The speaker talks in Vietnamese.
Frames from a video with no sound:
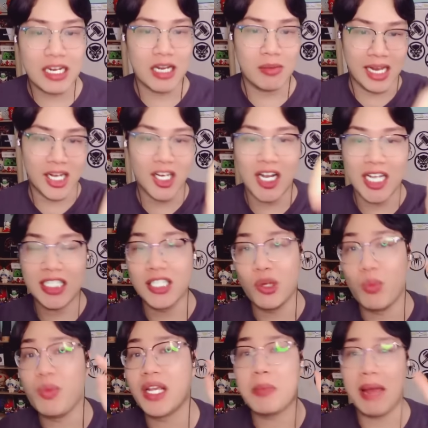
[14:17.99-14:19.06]
thì các bạn có thể sử
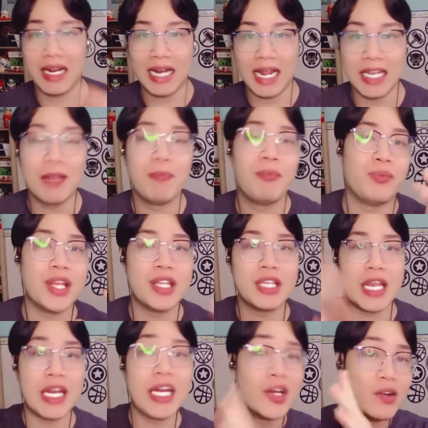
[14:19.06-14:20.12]
dụng những cái bảng này để
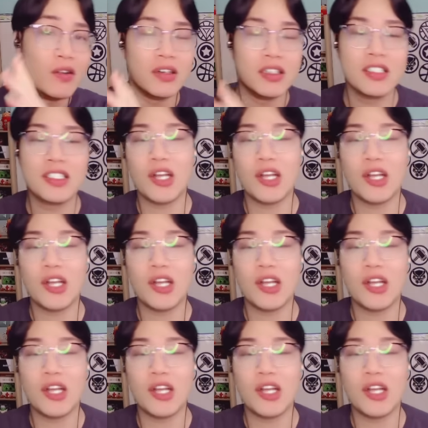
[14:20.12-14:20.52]
chỉ đường